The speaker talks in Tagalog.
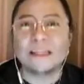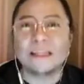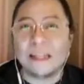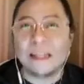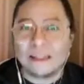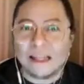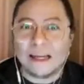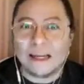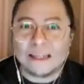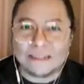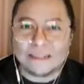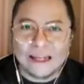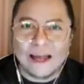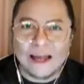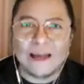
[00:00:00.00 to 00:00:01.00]
nandyan lang talaga
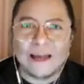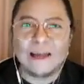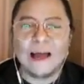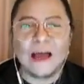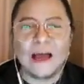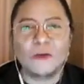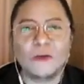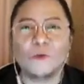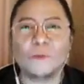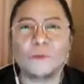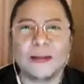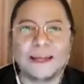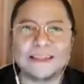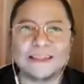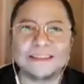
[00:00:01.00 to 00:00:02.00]
sila, ayaw
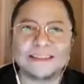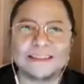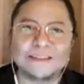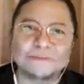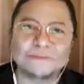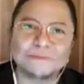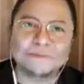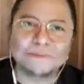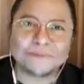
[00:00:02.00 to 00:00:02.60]
umalis